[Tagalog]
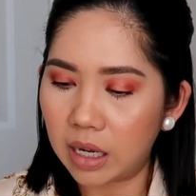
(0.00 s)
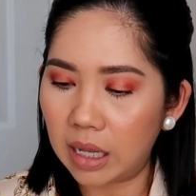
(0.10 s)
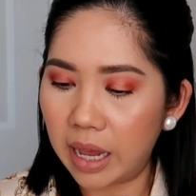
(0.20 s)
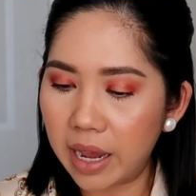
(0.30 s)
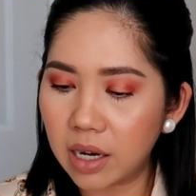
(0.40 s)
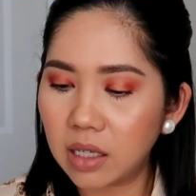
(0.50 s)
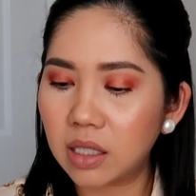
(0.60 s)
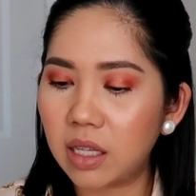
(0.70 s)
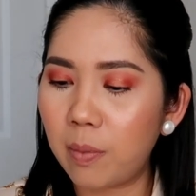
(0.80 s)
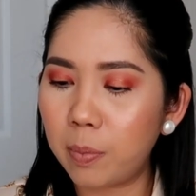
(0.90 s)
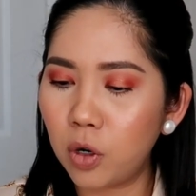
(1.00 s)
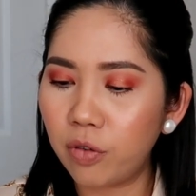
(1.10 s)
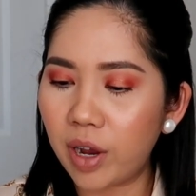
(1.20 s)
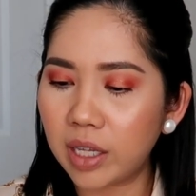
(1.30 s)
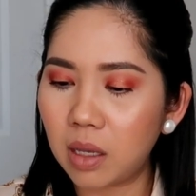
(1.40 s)
Claire's na
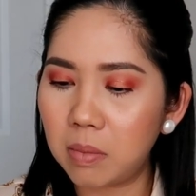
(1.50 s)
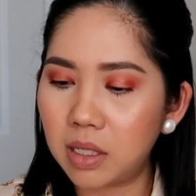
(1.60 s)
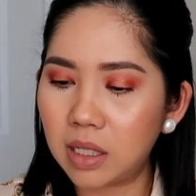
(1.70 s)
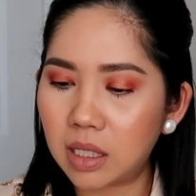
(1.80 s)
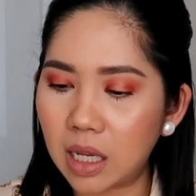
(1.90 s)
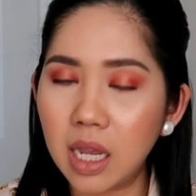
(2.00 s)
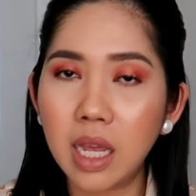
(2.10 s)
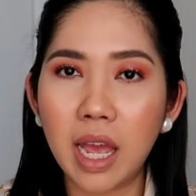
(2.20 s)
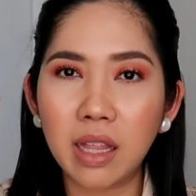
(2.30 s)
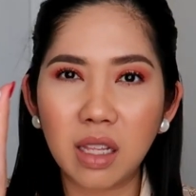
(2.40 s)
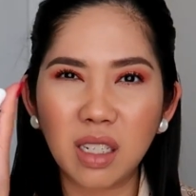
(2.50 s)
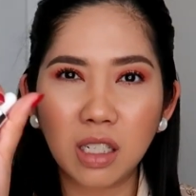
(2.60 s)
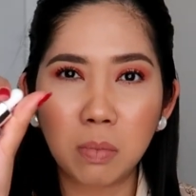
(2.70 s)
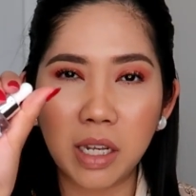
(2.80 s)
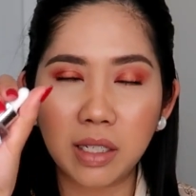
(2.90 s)
Pure Vitamin C. And this
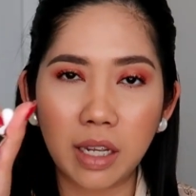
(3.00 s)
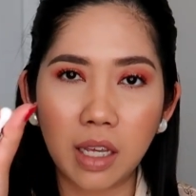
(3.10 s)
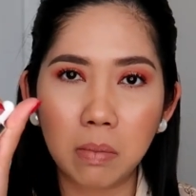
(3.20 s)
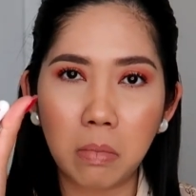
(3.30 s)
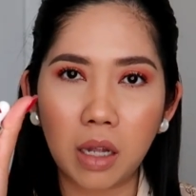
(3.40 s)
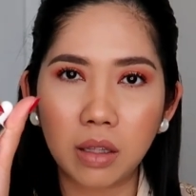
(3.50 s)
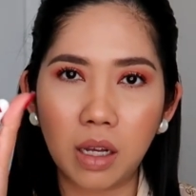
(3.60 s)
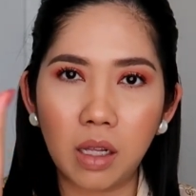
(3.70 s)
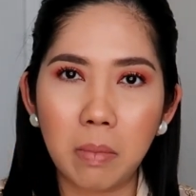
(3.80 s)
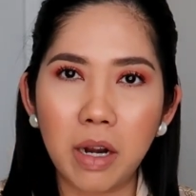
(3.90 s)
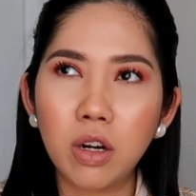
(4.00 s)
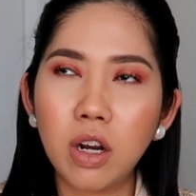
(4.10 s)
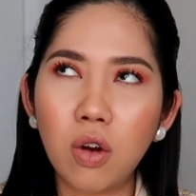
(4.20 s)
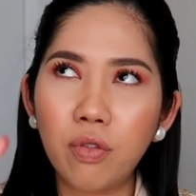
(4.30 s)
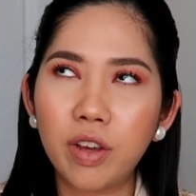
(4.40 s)
is my second bottle.
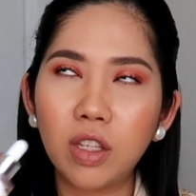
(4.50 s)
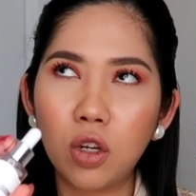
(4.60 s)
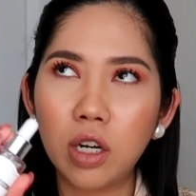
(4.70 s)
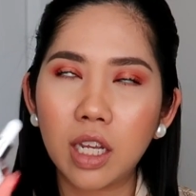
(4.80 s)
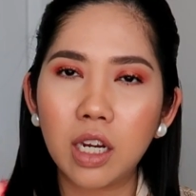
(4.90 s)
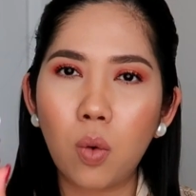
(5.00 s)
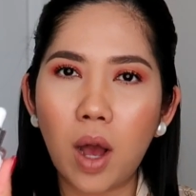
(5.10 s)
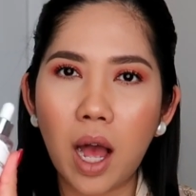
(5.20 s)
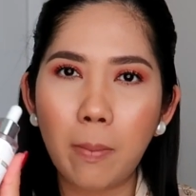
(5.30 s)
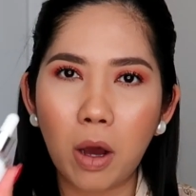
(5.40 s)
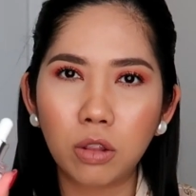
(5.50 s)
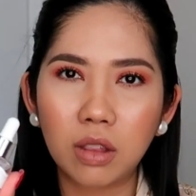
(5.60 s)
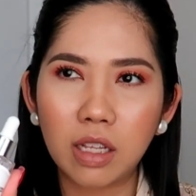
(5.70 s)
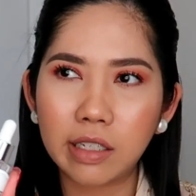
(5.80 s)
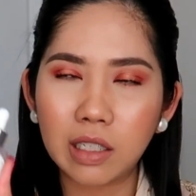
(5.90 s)
Meron akong video na ginawa
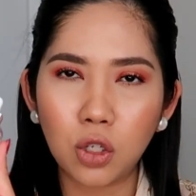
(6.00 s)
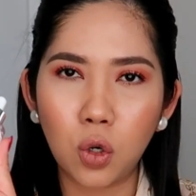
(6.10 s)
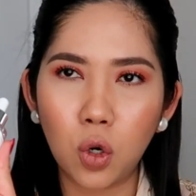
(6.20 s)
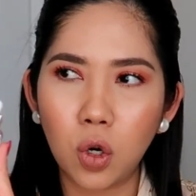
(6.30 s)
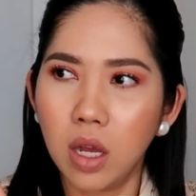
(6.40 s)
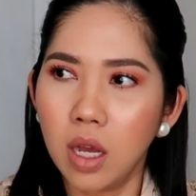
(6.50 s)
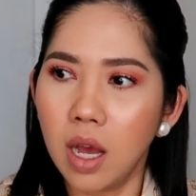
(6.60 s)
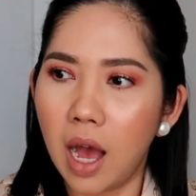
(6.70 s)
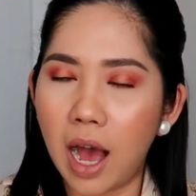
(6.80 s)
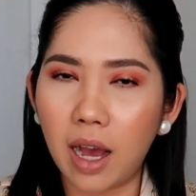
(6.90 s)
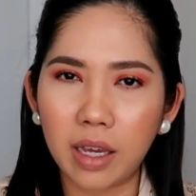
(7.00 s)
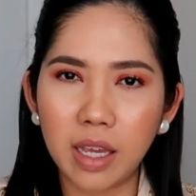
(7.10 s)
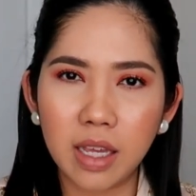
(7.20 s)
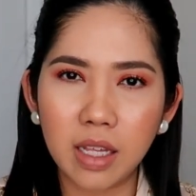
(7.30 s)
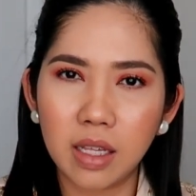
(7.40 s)
about this, yung
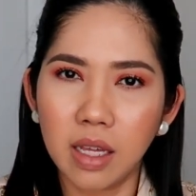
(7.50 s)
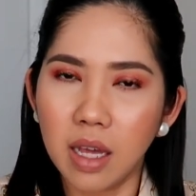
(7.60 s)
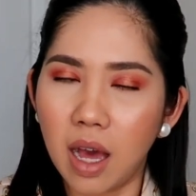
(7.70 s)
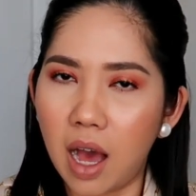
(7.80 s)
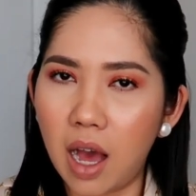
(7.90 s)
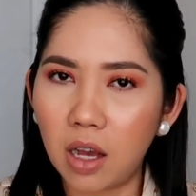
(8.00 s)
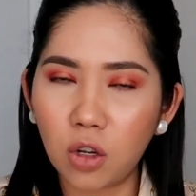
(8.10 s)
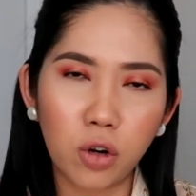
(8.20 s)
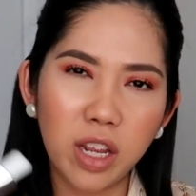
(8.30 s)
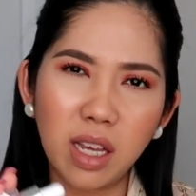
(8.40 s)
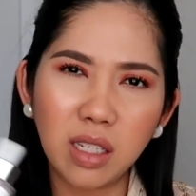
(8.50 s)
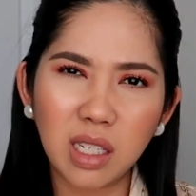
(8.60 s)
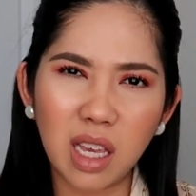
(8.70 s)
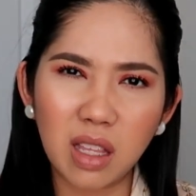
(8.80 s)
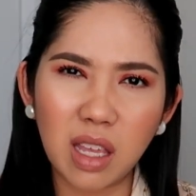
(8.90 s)
aking uh, Korean
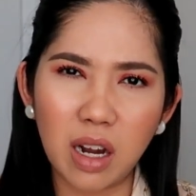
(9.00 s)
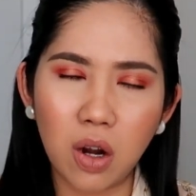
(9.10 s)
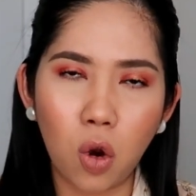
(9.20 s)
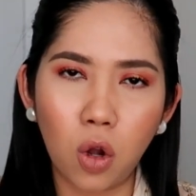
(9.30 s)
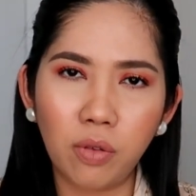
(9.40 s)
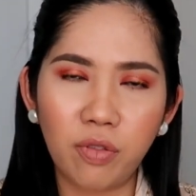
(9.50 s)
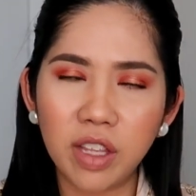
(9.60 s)
skincare haul